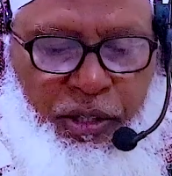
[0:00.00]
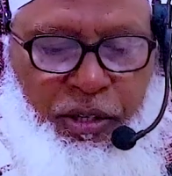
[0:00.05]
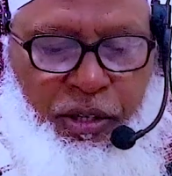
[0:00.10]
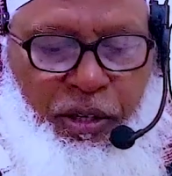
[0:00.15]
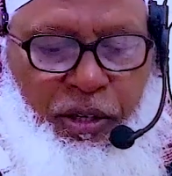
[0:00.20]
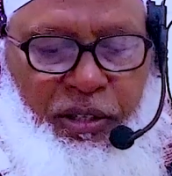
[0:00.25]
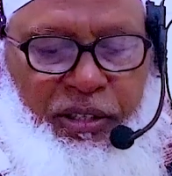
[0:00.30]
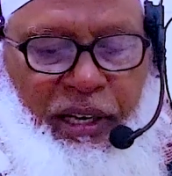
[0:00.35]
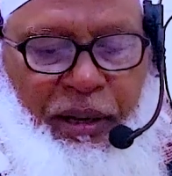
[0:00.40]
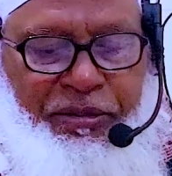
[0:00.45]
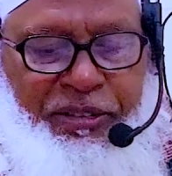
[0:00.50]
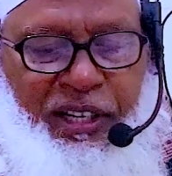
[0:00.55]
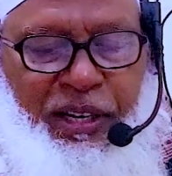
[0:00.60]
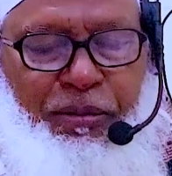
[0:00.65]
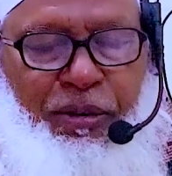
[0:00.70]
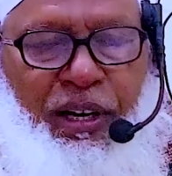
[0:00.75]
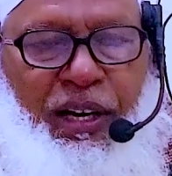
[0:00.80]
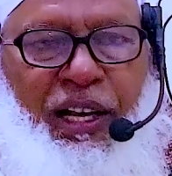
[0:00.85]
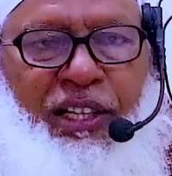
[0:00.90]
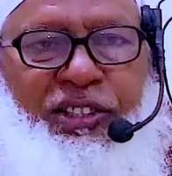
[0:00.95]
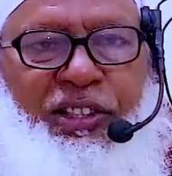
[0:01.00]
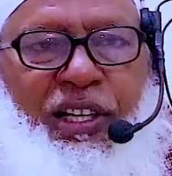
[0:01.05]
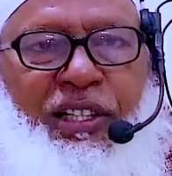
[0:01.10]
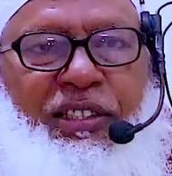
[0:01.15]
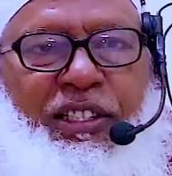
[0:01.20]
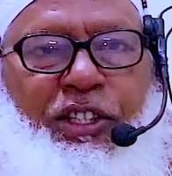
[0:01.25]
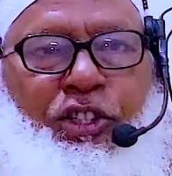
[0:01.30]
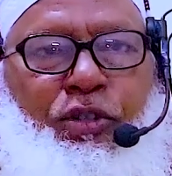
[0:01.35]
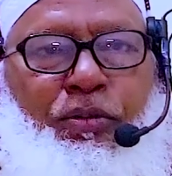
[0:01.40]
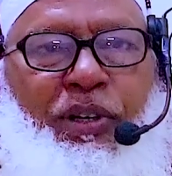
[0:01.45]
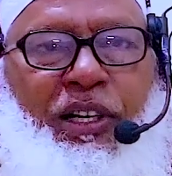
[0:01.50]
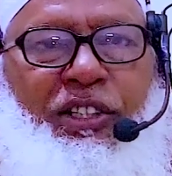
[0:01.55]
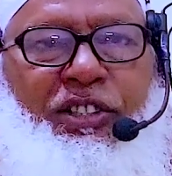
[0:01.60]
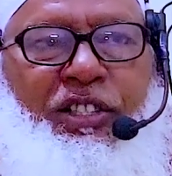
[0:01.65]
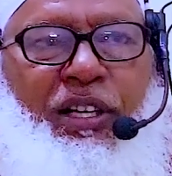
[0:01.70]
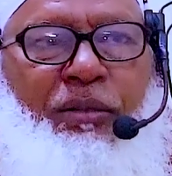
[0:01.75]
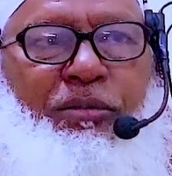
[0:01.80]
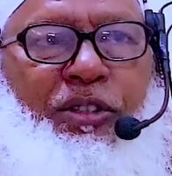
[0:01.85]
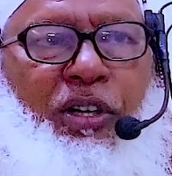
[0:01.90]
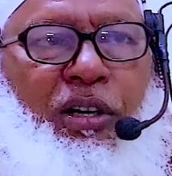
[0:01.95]
তো তাপসিরে বলা আছে যে ইসুফ
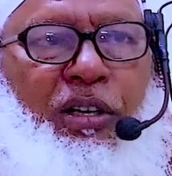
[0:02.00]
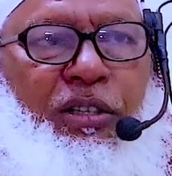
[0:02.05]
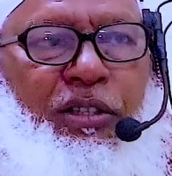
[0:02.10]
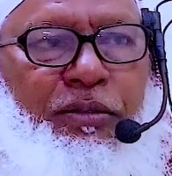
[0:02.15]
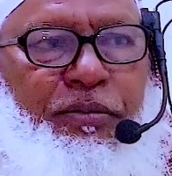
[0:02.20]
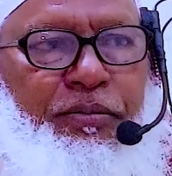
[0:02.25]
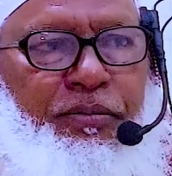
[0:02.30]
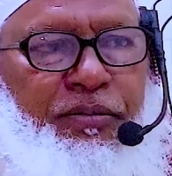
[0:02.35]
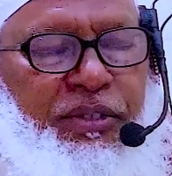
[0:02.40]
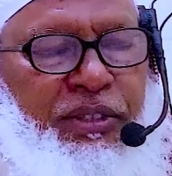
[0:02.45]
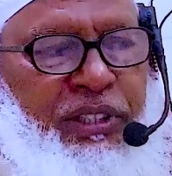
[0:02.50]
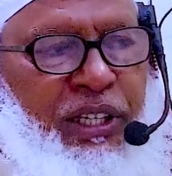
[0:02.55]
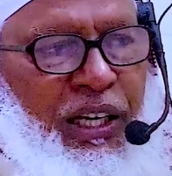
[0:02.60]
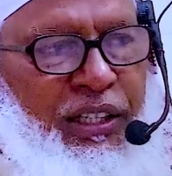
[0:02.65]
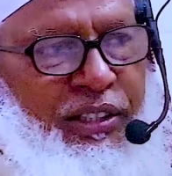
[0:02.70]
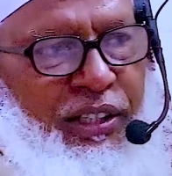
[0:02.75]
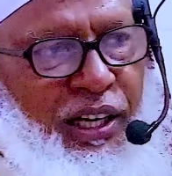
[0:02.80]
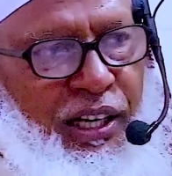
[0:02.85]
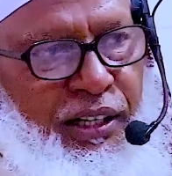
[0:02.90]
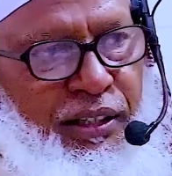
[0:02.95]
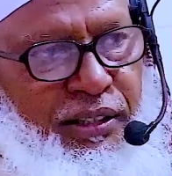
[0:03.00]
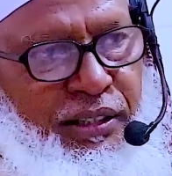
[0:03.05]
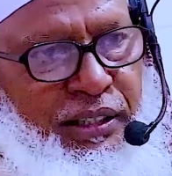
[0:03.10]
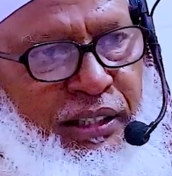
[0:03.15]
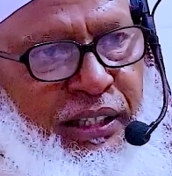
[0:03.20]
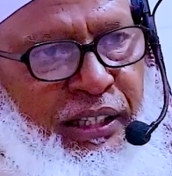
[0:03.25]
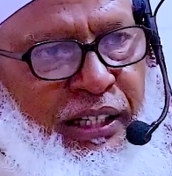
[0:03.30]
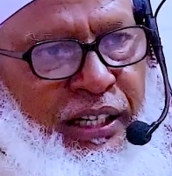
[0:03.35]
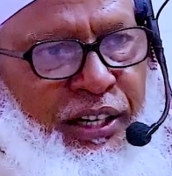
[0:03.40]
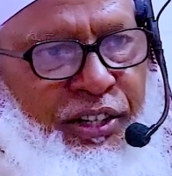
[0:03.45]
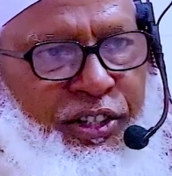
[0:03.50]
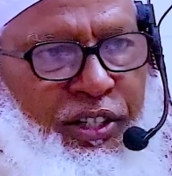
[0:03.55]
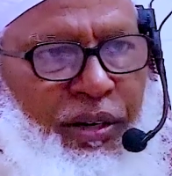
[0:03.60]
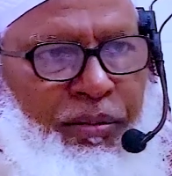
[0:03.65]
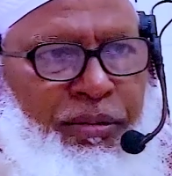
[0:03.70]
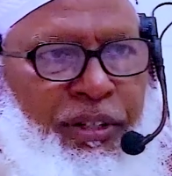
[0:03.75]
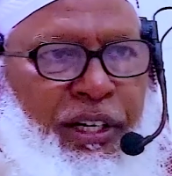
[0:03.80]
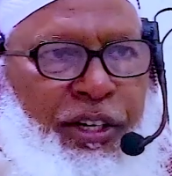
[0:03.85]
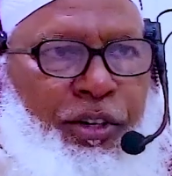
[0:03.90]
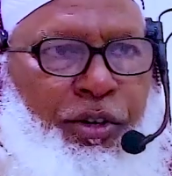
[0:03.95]
আলাহিসাম যখন রাজার গৃহের
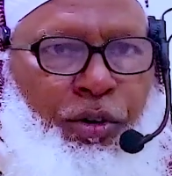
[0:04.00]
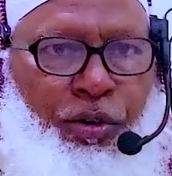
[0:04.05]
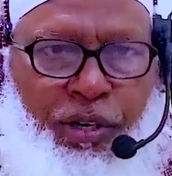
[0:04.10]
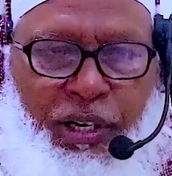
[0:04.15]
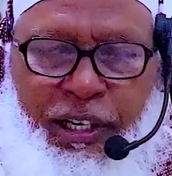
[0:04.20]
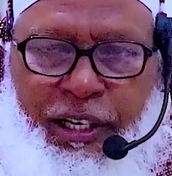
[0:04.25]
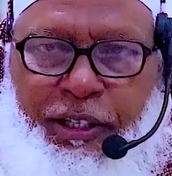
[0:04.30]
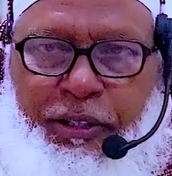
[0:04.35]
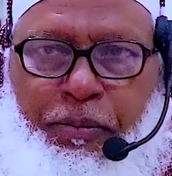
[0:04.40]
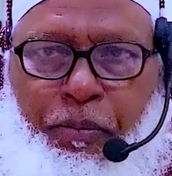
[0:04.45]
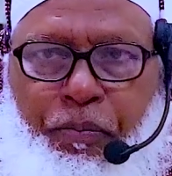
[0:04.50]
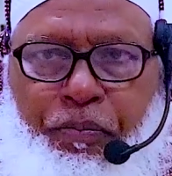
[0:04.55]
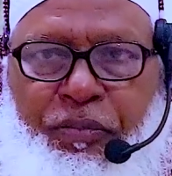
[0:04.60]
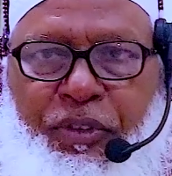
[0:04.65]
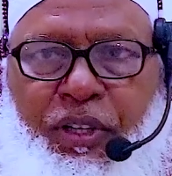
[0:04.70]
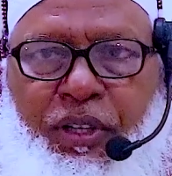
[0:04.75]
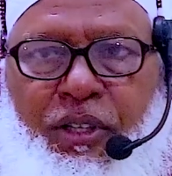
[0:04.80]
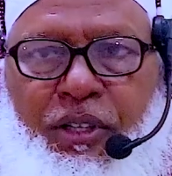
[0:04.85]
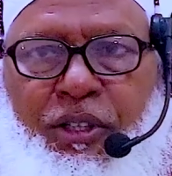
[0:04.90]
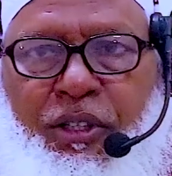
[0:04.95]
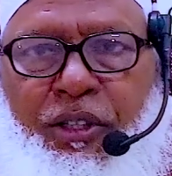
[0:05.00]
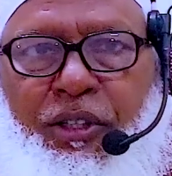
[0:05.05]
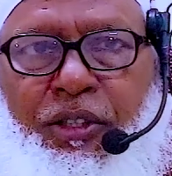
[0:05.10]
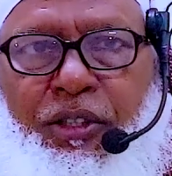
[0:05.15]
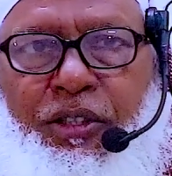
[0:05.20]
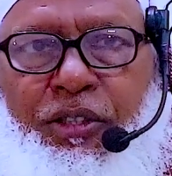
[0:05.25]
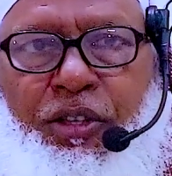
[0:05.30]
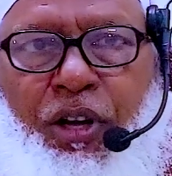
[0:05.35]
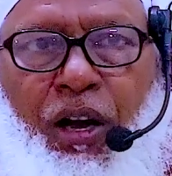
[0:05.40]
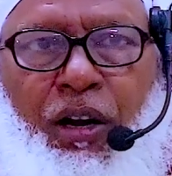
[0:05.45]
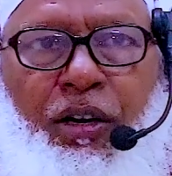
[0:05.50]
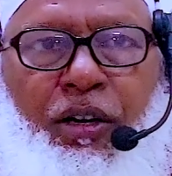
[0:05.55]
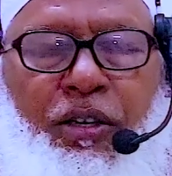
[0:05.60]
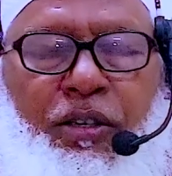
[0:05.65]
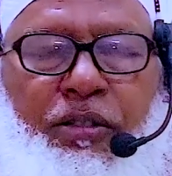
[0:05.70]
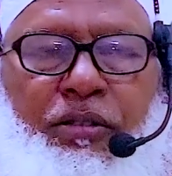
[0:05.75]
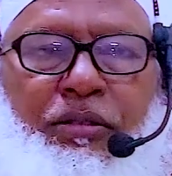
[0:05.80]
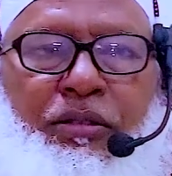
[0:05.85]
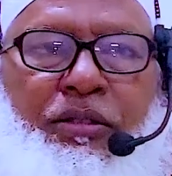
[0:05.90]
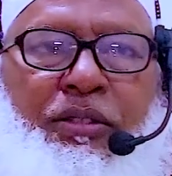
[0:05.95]
সামনে ঢুকলেন
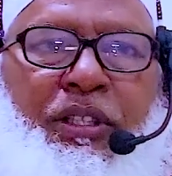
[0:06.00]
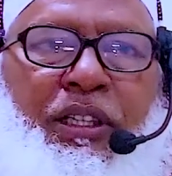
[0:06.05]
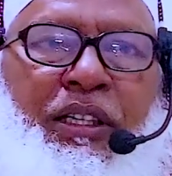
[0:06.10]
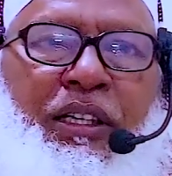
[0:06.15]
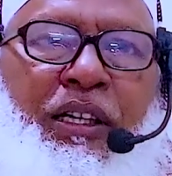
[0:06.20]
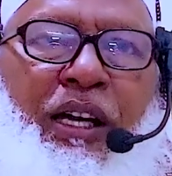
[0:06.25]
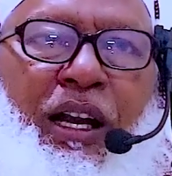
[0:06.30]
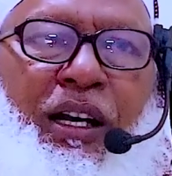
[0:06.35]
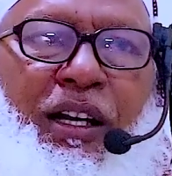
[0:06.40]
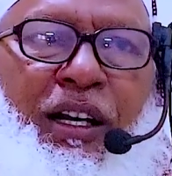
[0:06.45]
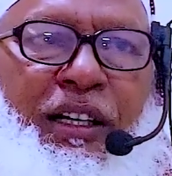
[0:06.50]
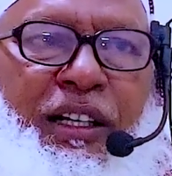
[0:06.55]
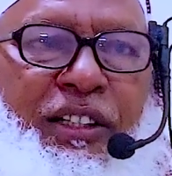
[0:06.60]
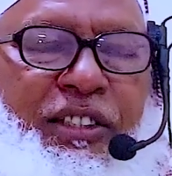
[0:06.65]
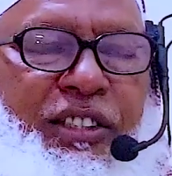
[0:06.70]
তখন তিনি আল্লাহর